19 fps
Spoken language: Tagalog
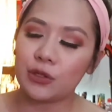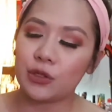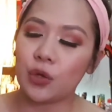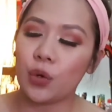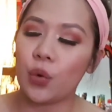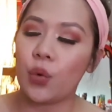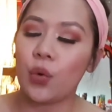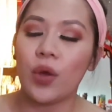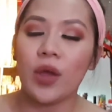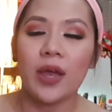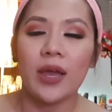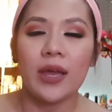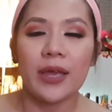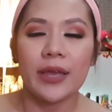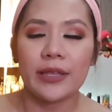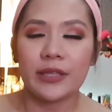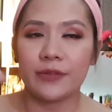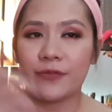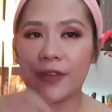So,
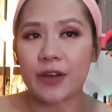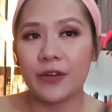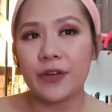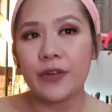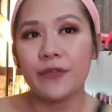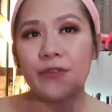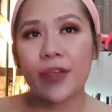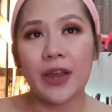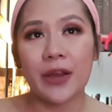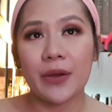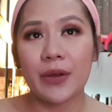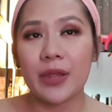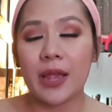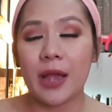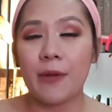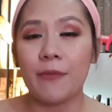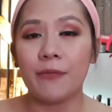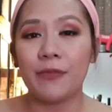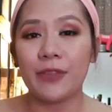it's very, very
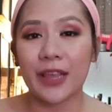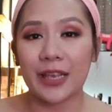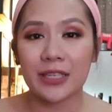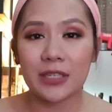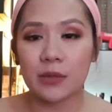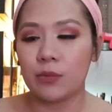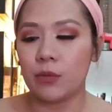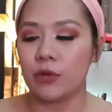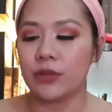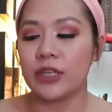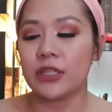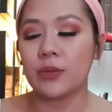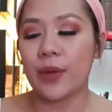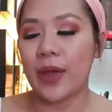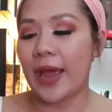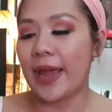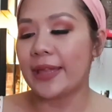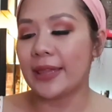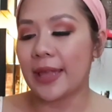um, flexible. That's
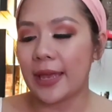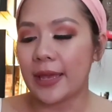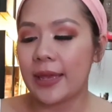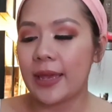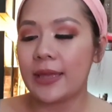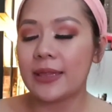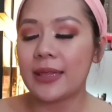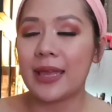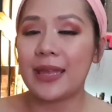why I like it.